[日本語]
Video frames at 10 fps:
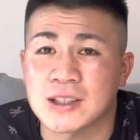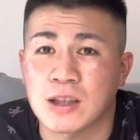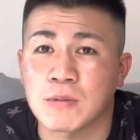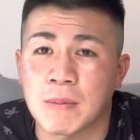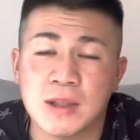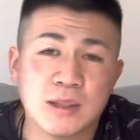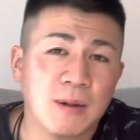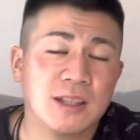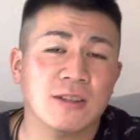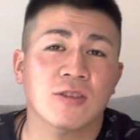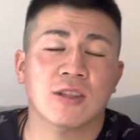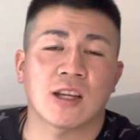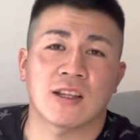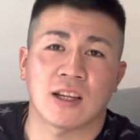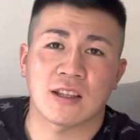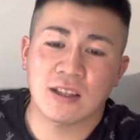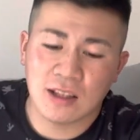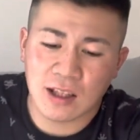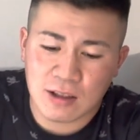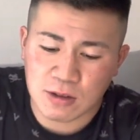ちゃうまい。水巻きの時だけね、
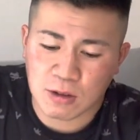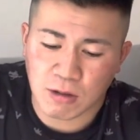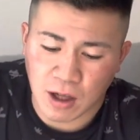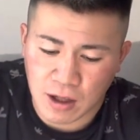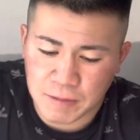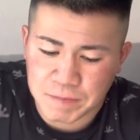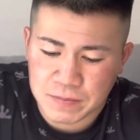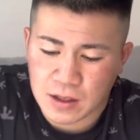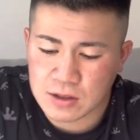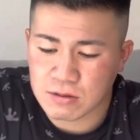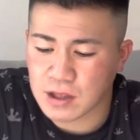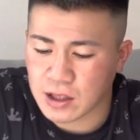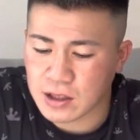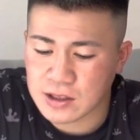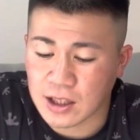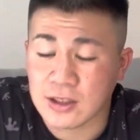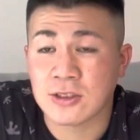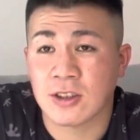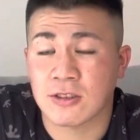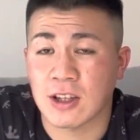出てくるようなね、そんなね、選手
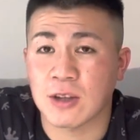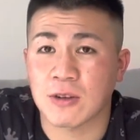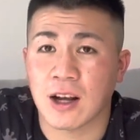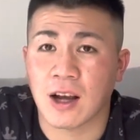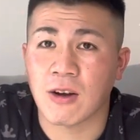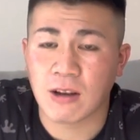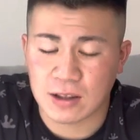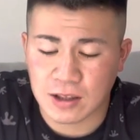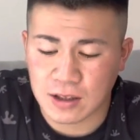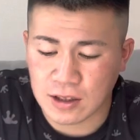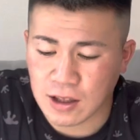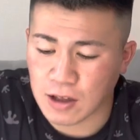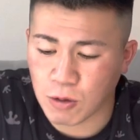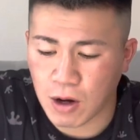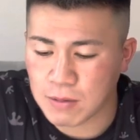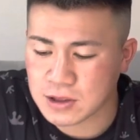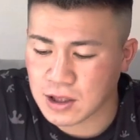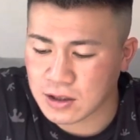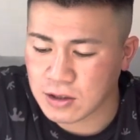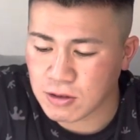とかとね、よう仲良かったんで、だからこう、羽生
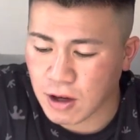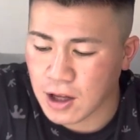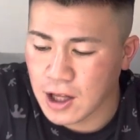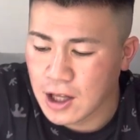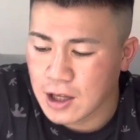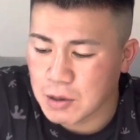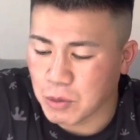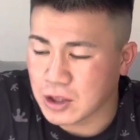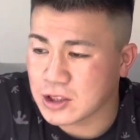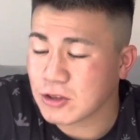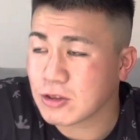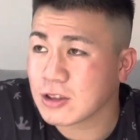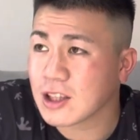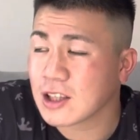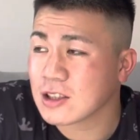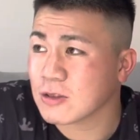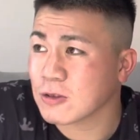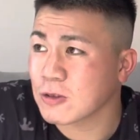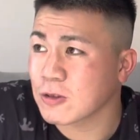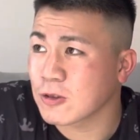さんっていうのは、もうね、ちょっとだからそ
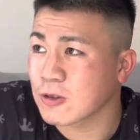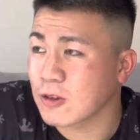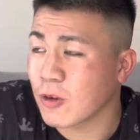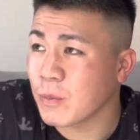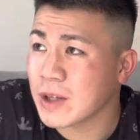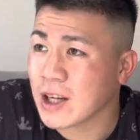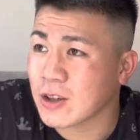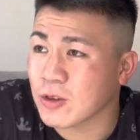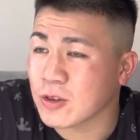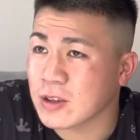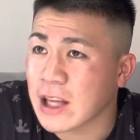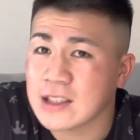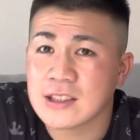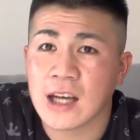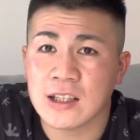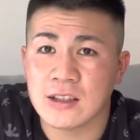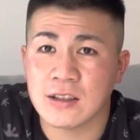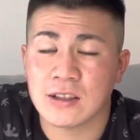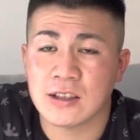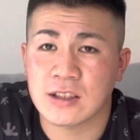の、ほんまにあの、天才
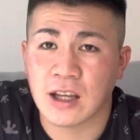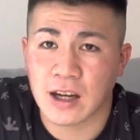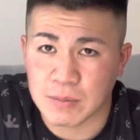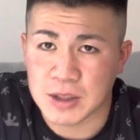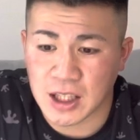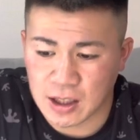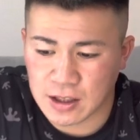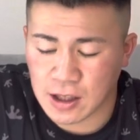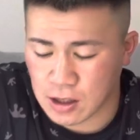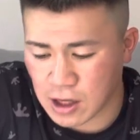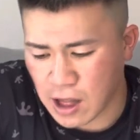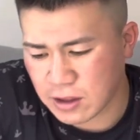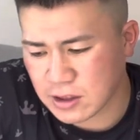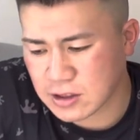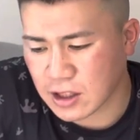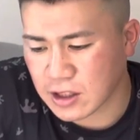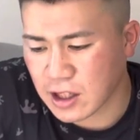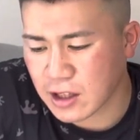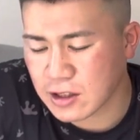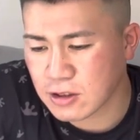キャラみたいな。だからなんですかね、
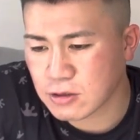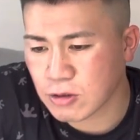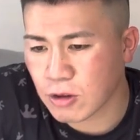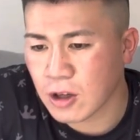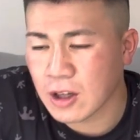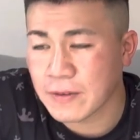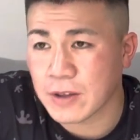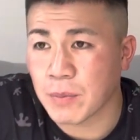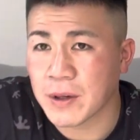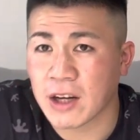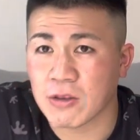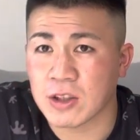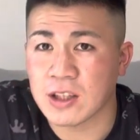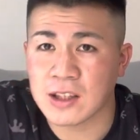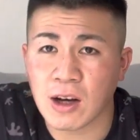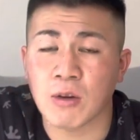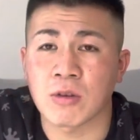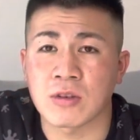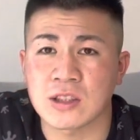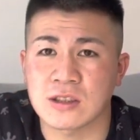キャラで言うと、ほんまにあの、板
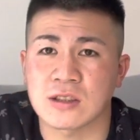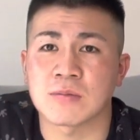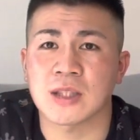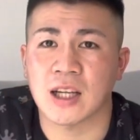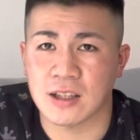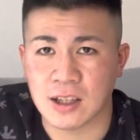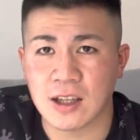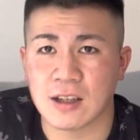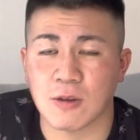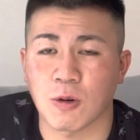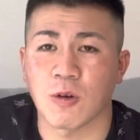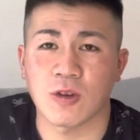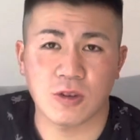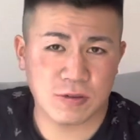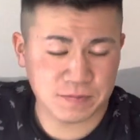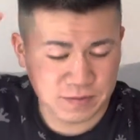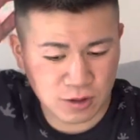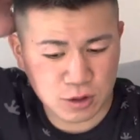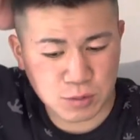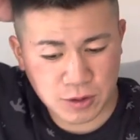尾いつじみたいなね、こう、
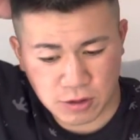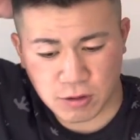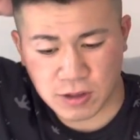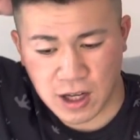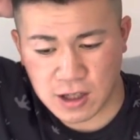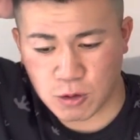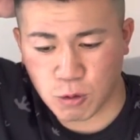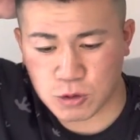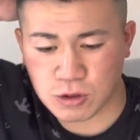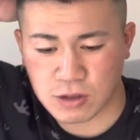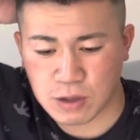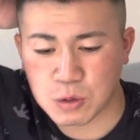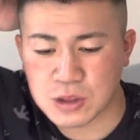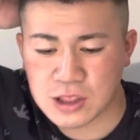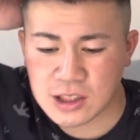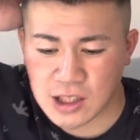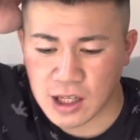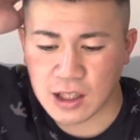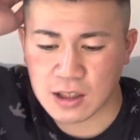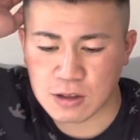吉本のなんかこうちょっとね不思議な
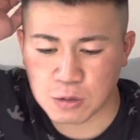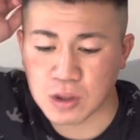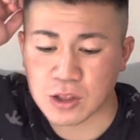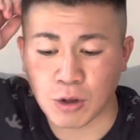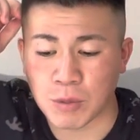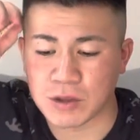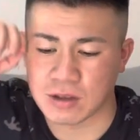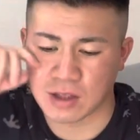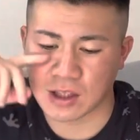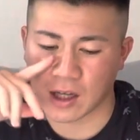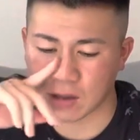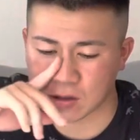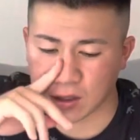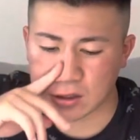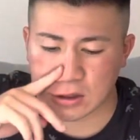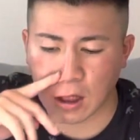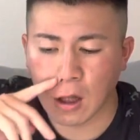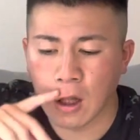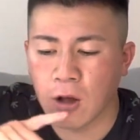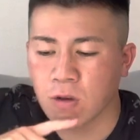ね雰囲気を持ってるねキャラクターでした
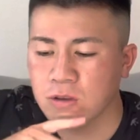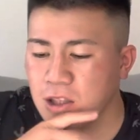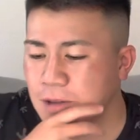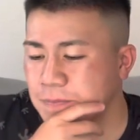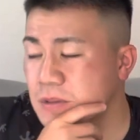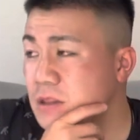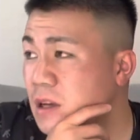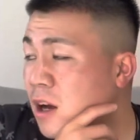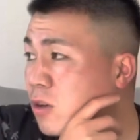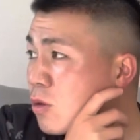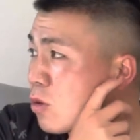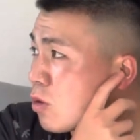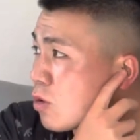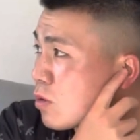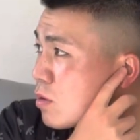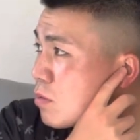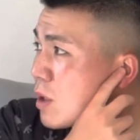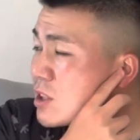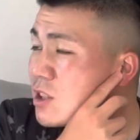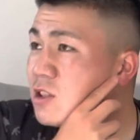ほんであの
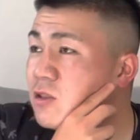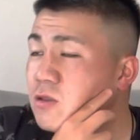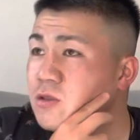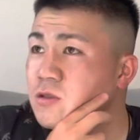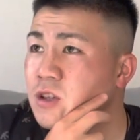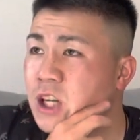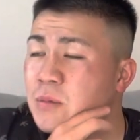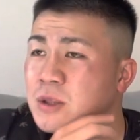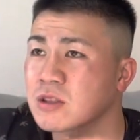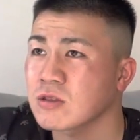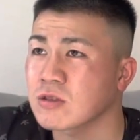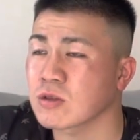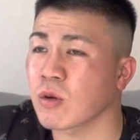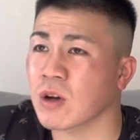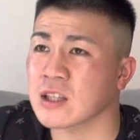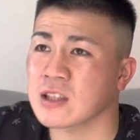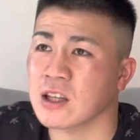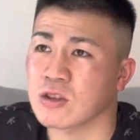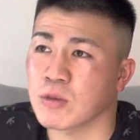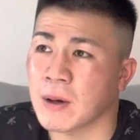まあ実力はね、まあ、その五冠世
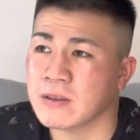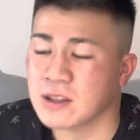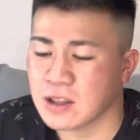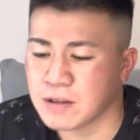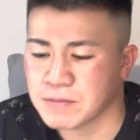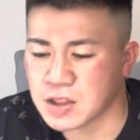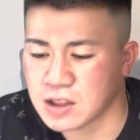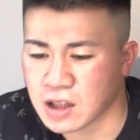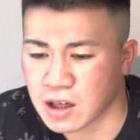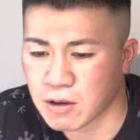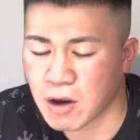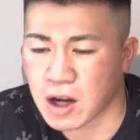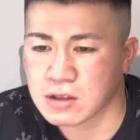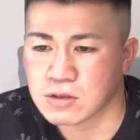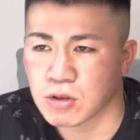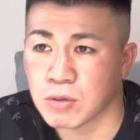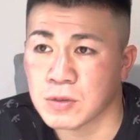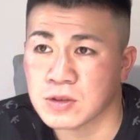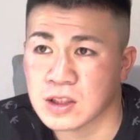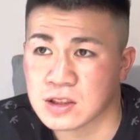代の4番ってね聞いたらわかると
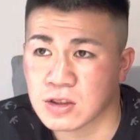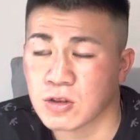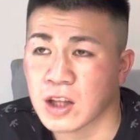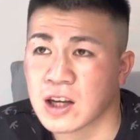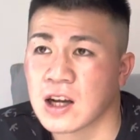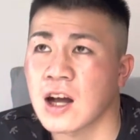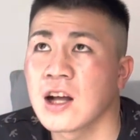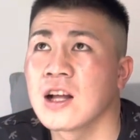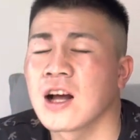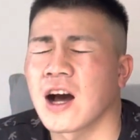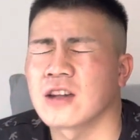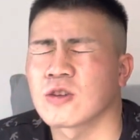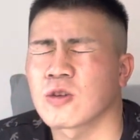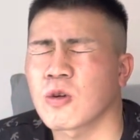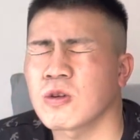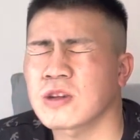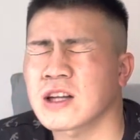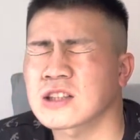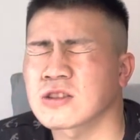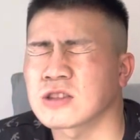思うんですけどなんかあのこういう
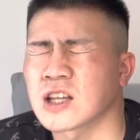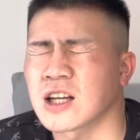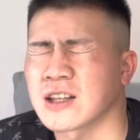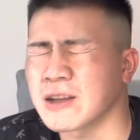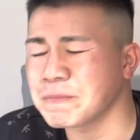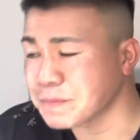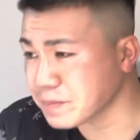話をしたらね